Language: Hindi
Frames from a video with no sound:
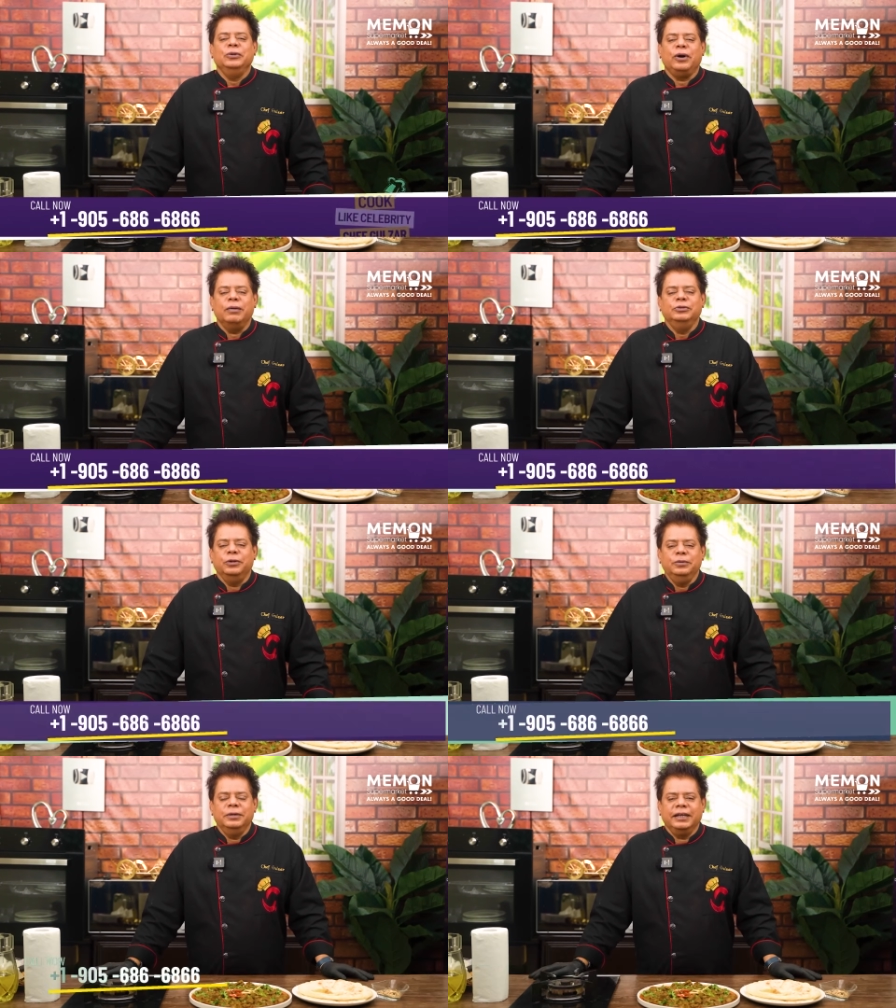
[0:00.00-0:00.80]
तो आप
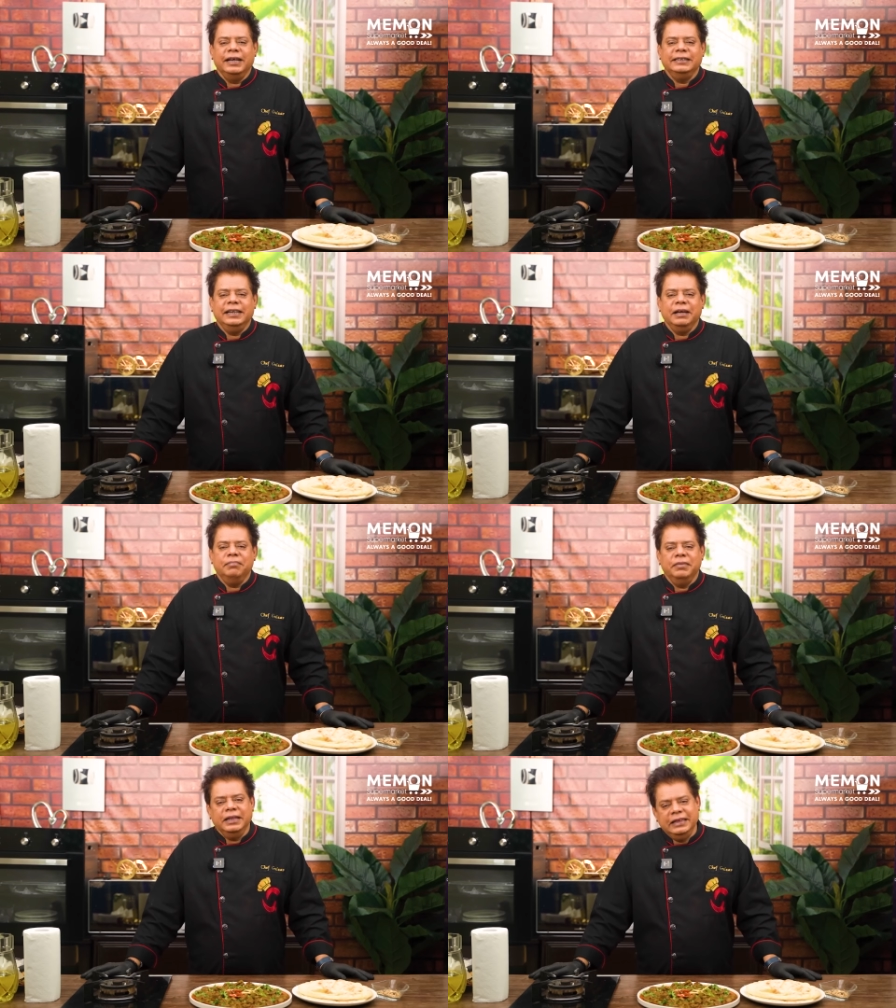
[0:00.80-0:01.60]
ज़रूर बताएं इसलिए कि
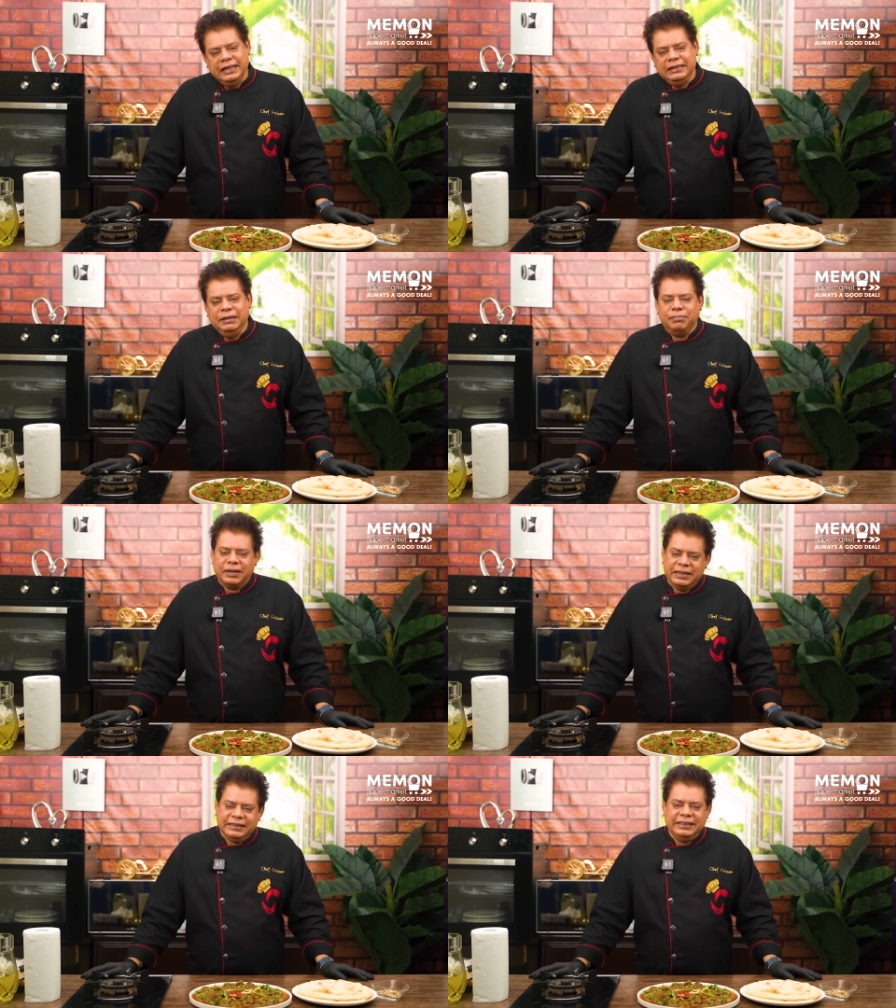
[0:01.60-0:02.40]
मैं देसी
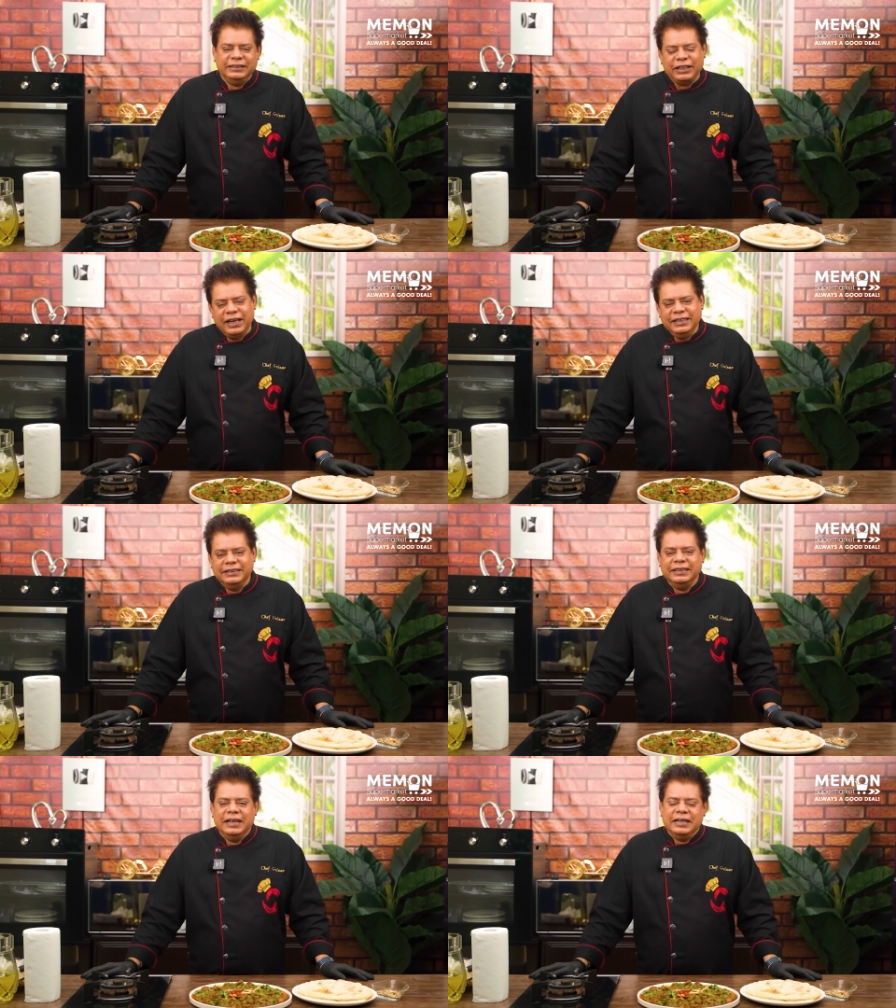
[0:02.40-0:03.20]
परदेसी
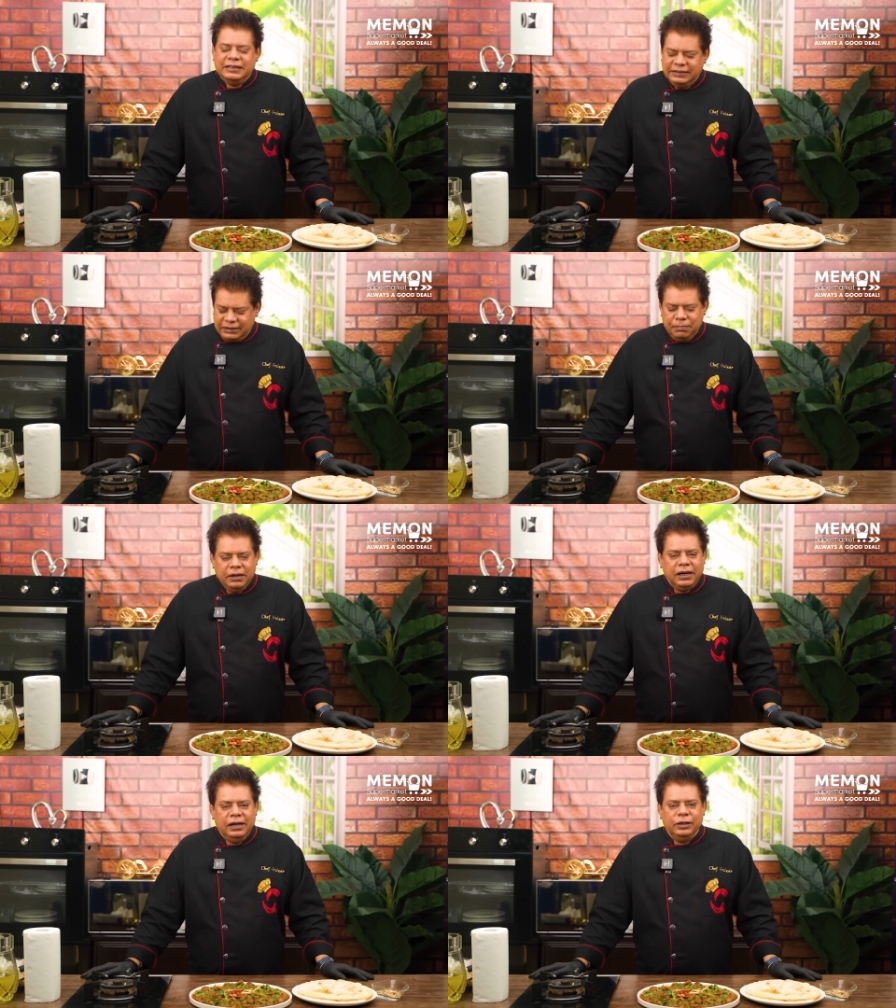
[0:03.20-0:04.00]
चाइनीज़ सब
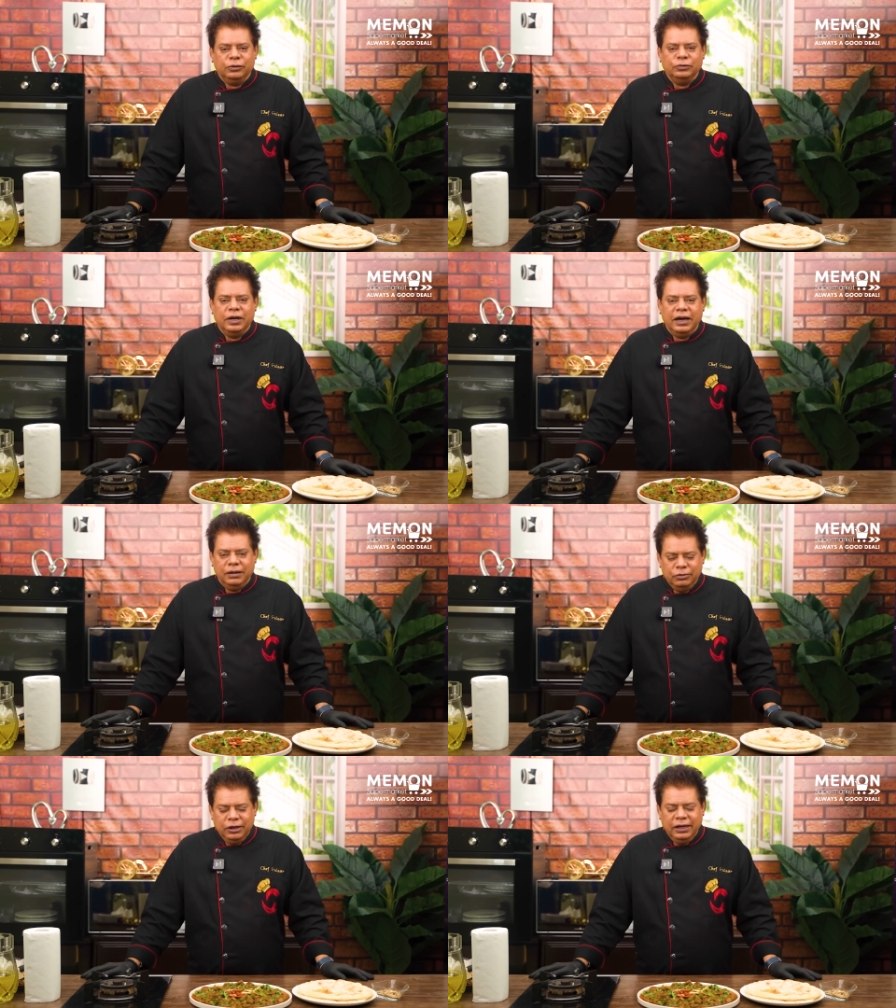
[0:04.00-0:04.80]
बना लेता हूं
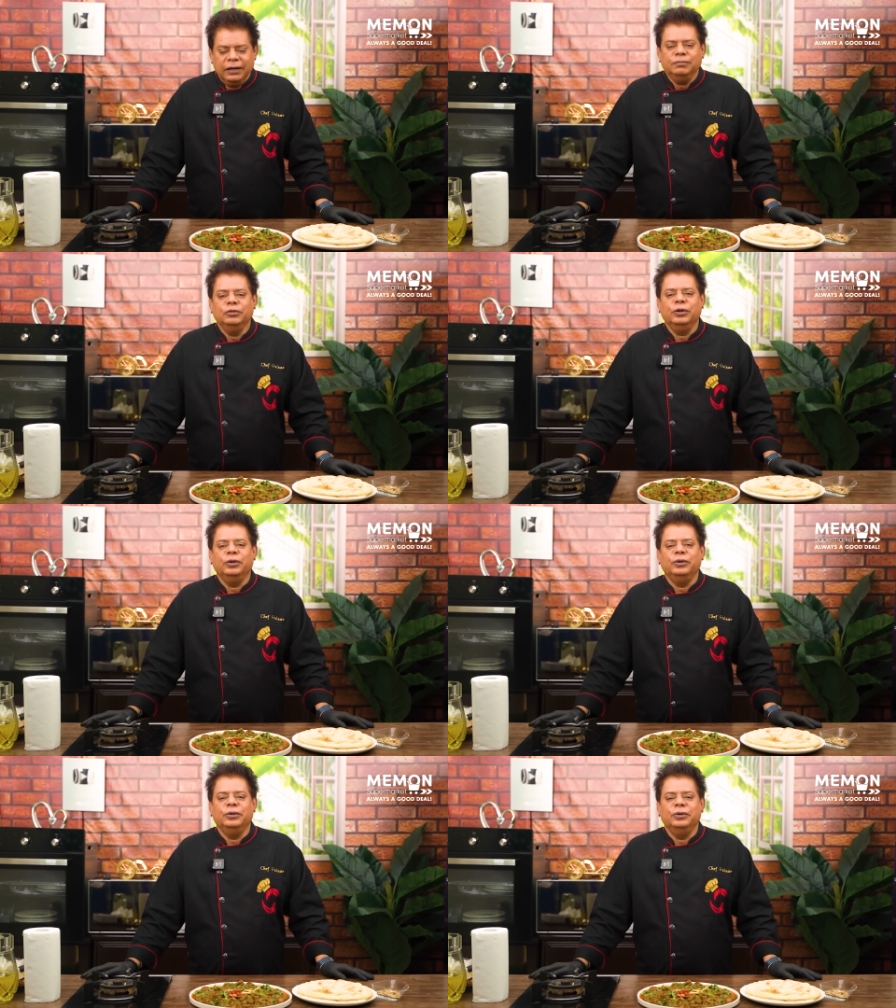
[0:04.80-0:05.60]
अल्हम्दुलिल्लाह तो
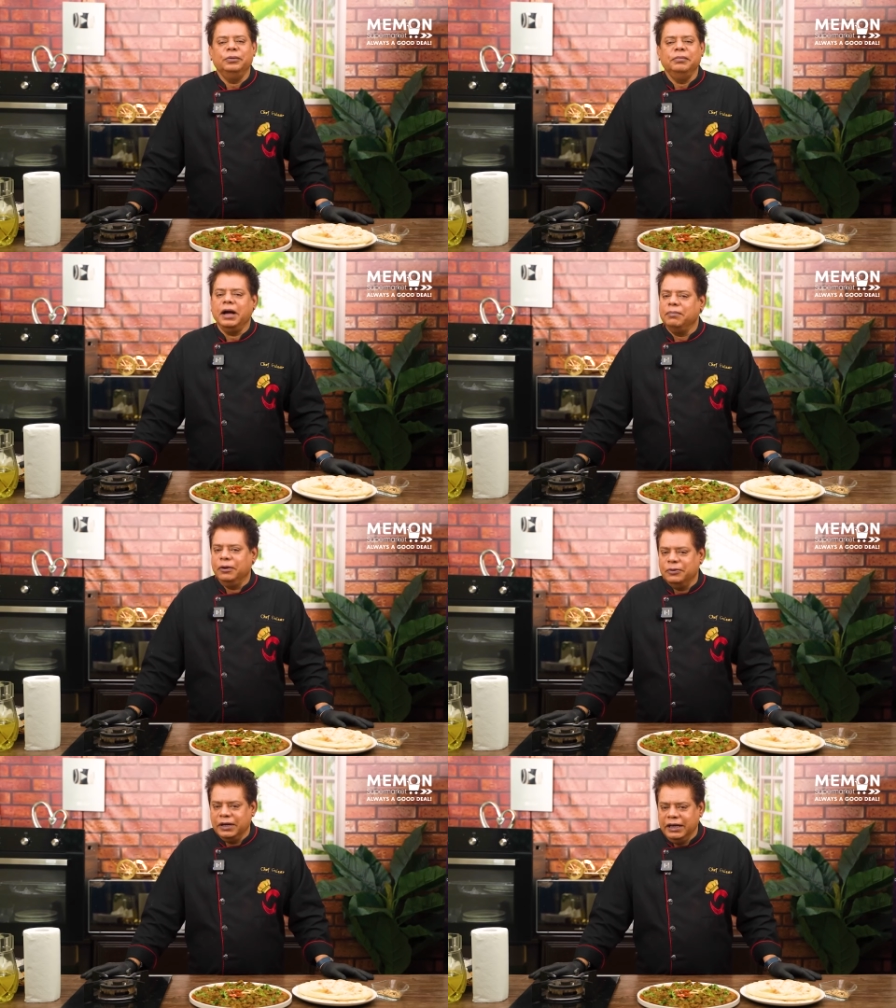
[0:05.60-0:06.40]
मैं आप
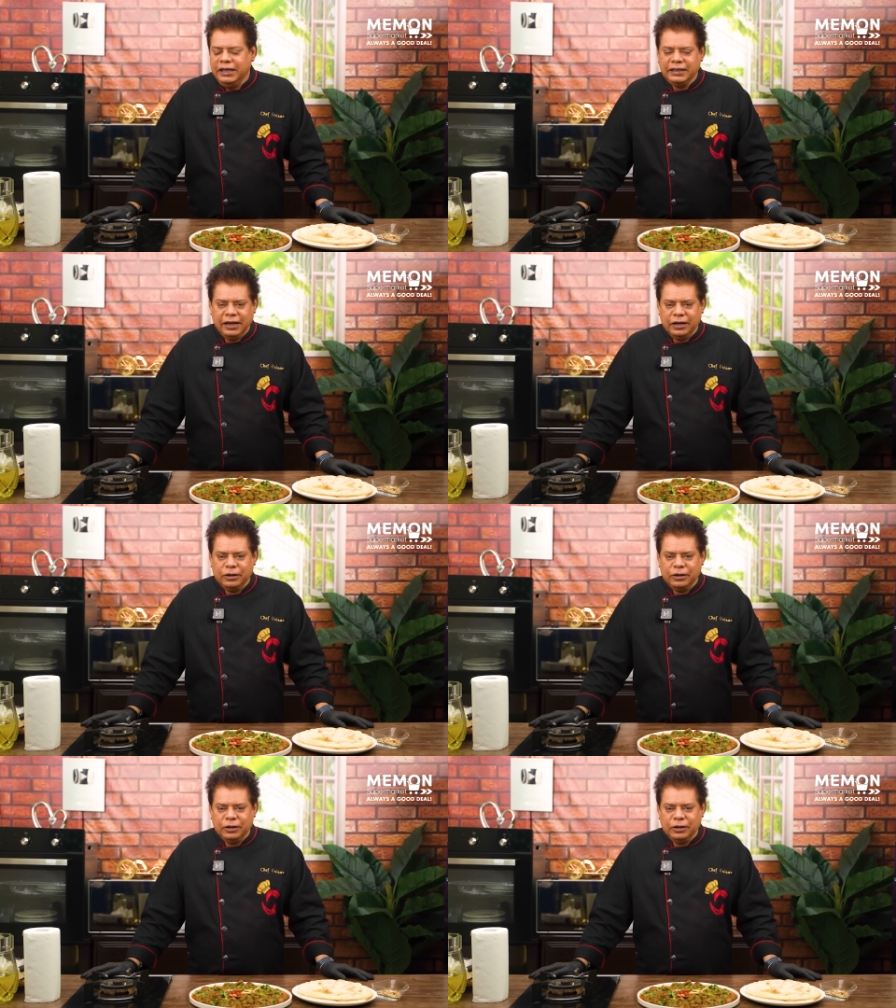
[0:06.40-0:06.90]
लोगों के लिए तैयार